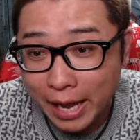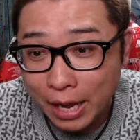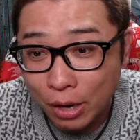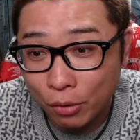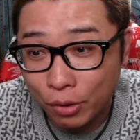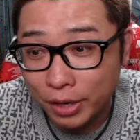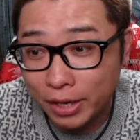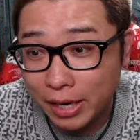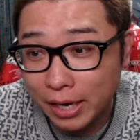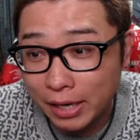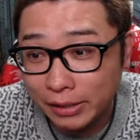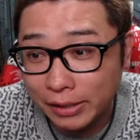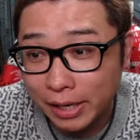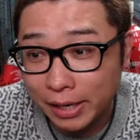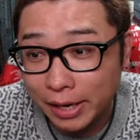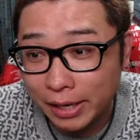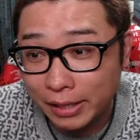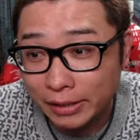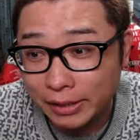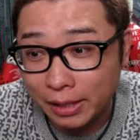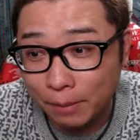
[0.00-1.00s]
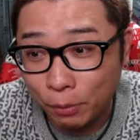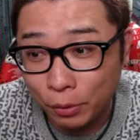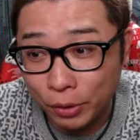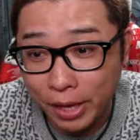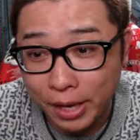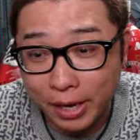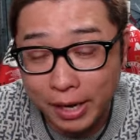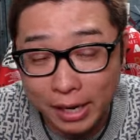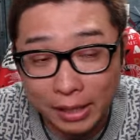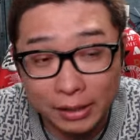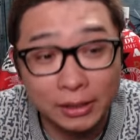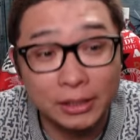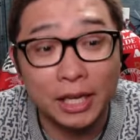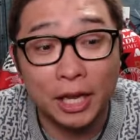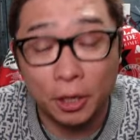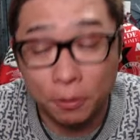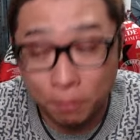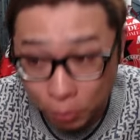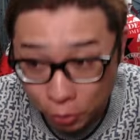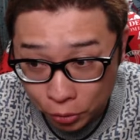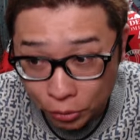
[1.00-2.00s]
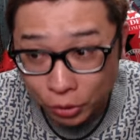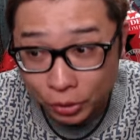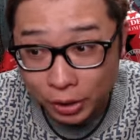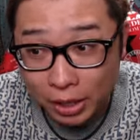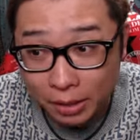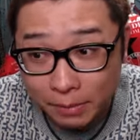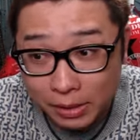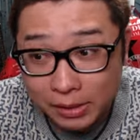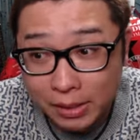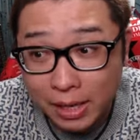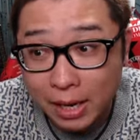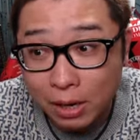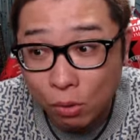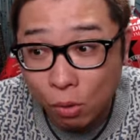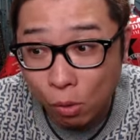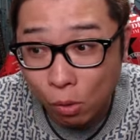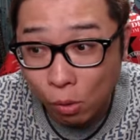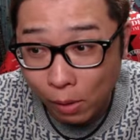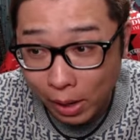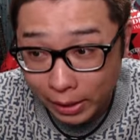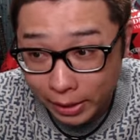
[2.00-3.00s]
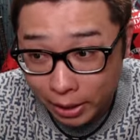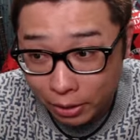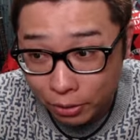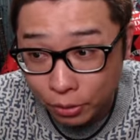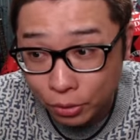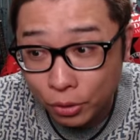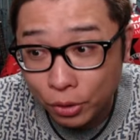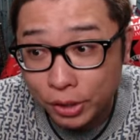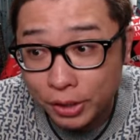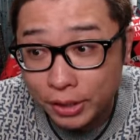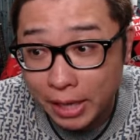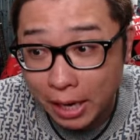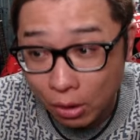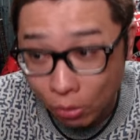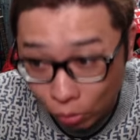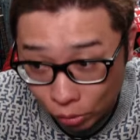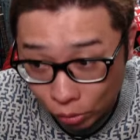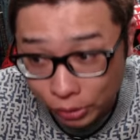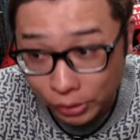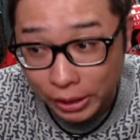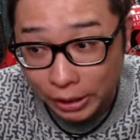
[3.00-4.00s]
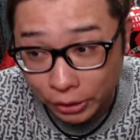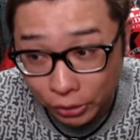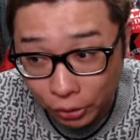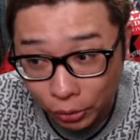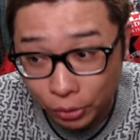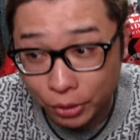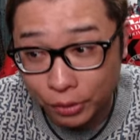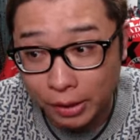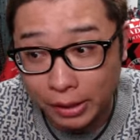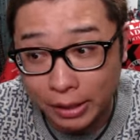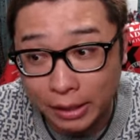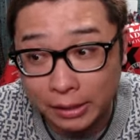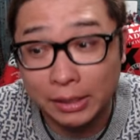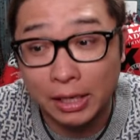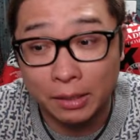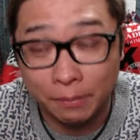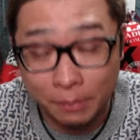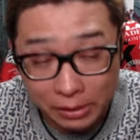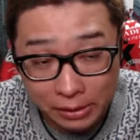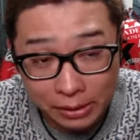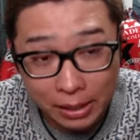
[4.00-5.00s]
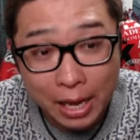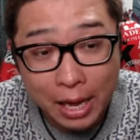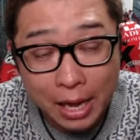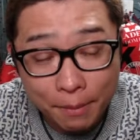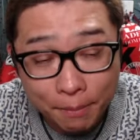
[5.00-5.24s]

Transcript: これに関してはレジサポ転換しているポイントになりますから、ここ割ってくると一旦押すでしょうっていう形になります。